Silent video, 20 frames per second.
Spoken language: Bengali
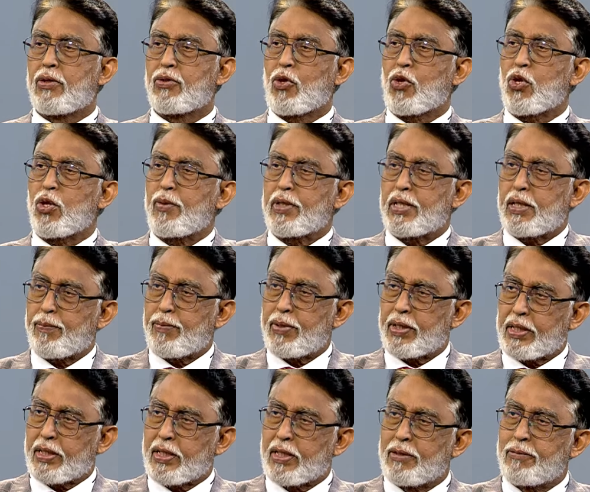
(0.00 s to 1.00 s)
ধন্যবাদ
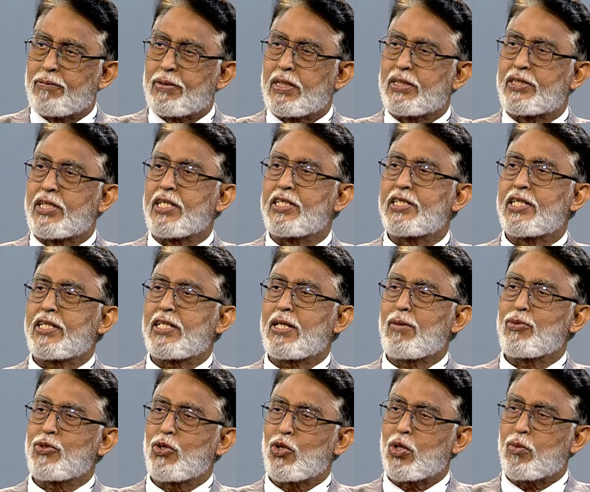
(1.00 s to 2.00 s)
আপনাকে সেই সাথে
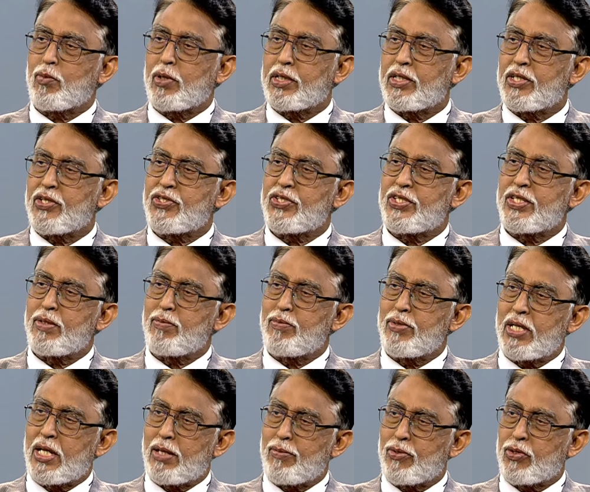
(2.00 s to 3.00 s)
আমি ধন্যবাদ দিচ্ছি
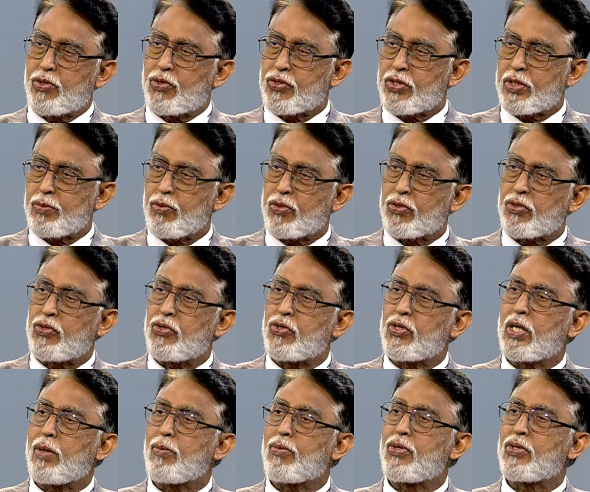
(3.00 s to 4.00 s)
বিআরবি কর্তৃপক্ষ
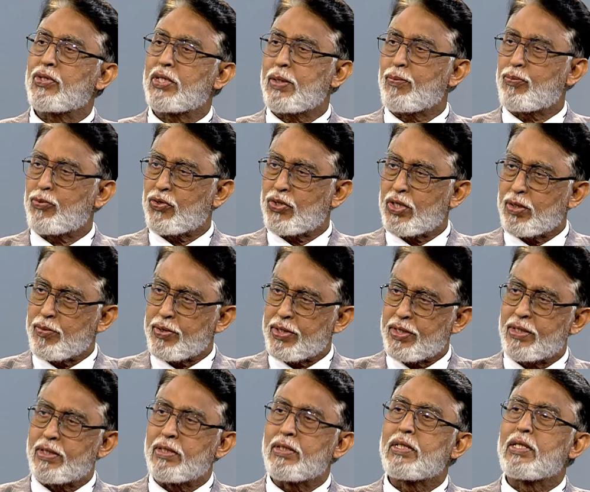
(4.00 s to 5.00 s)
এবং দীপ্ত টিভির
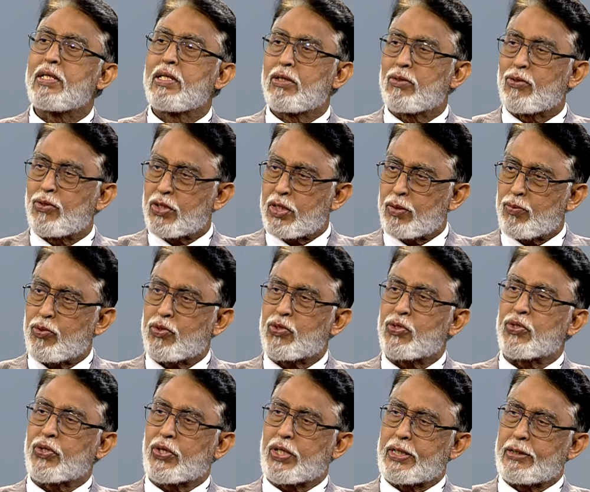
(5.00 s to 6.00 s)

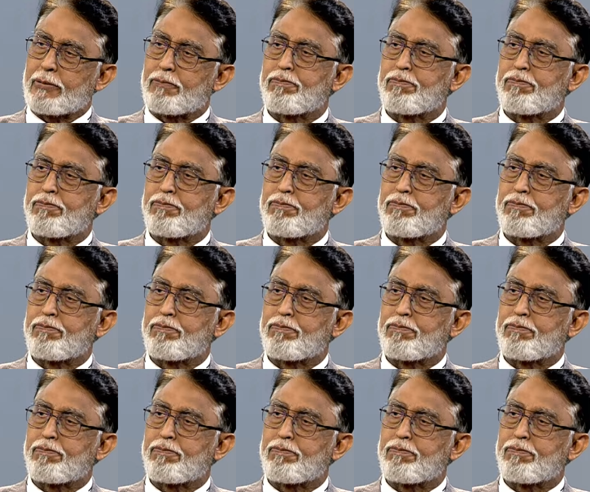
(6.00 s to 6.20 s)
কর্তৃপক্ষকে